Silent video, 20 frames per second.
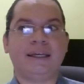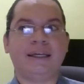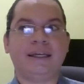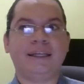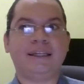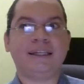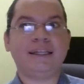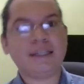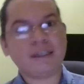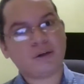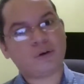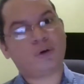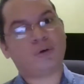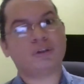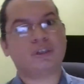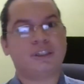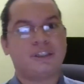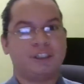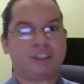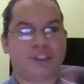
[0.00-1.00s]
e quando
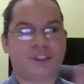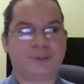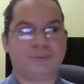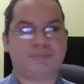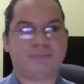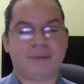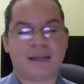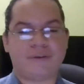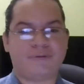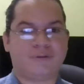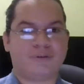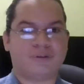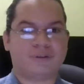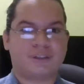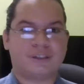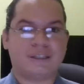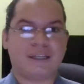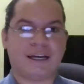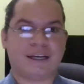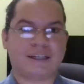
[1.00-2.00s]
a gente leva em
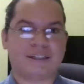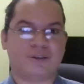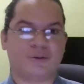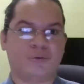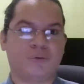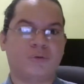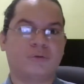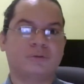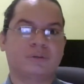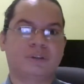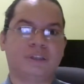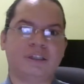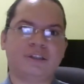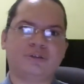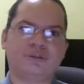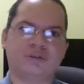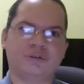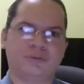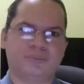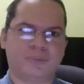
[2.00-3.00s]
consideração o
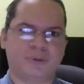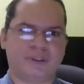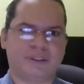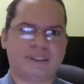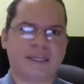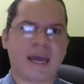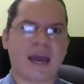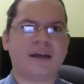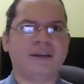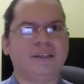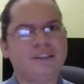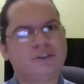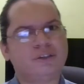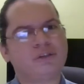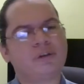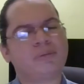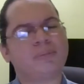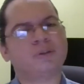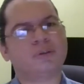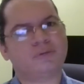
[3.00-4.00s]
contexto do pós-guerra, isso
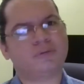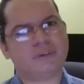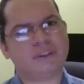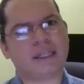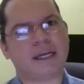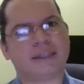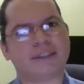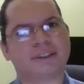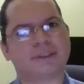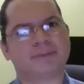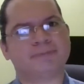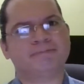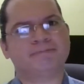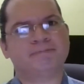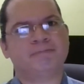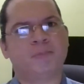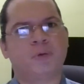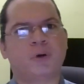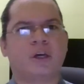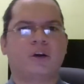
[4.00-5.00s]
é uma novidade,
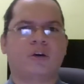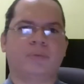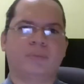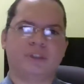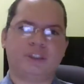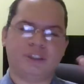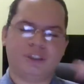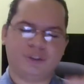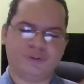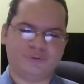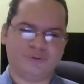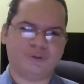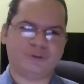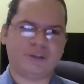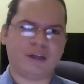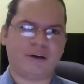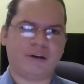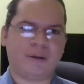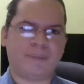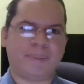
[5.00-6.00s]
porque como a gente viu na
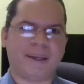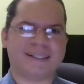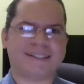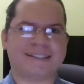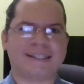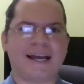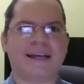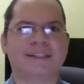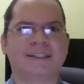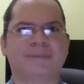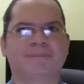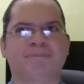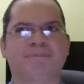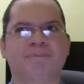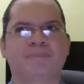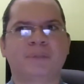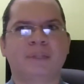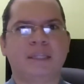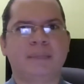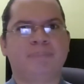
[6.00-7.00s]
aula passada,
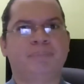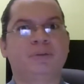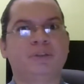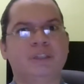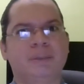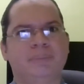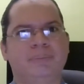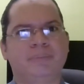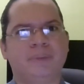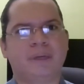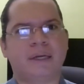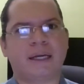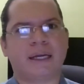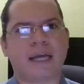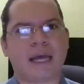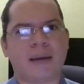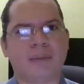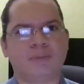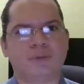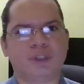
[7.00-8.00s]
depois da Primeira
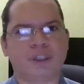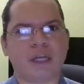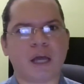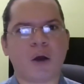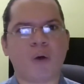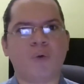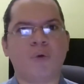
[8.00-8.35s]
Guerra Mundial,